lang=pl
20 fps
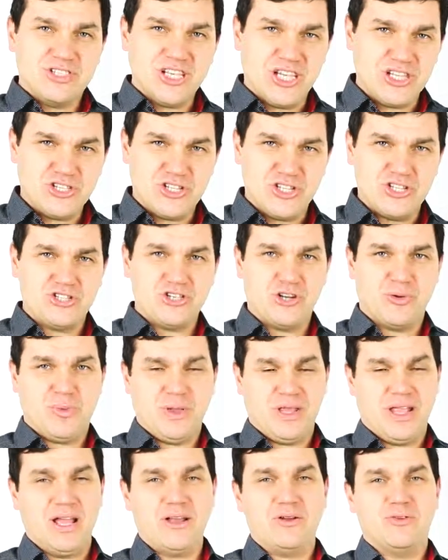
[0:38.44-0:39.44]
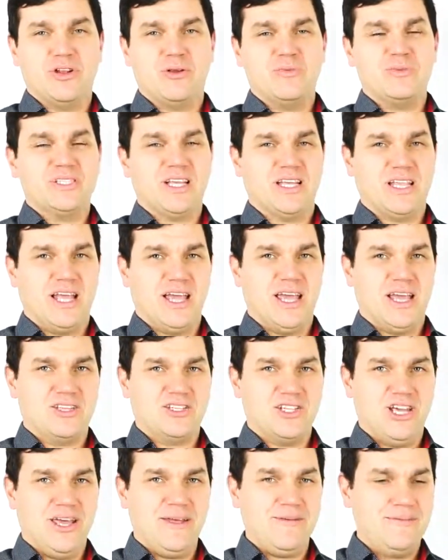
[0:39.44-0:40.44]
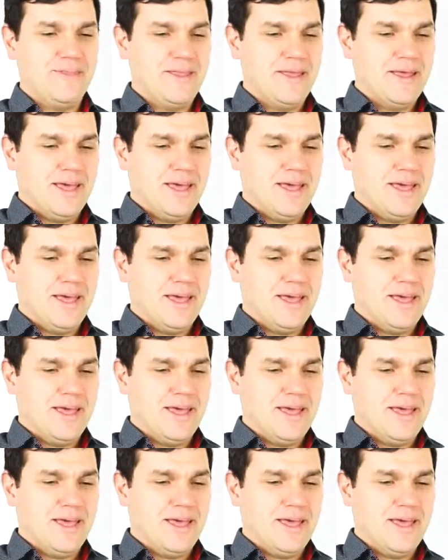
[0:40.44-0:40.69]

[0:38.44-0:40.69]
z najczęstszych pytań, które mi zadajecie,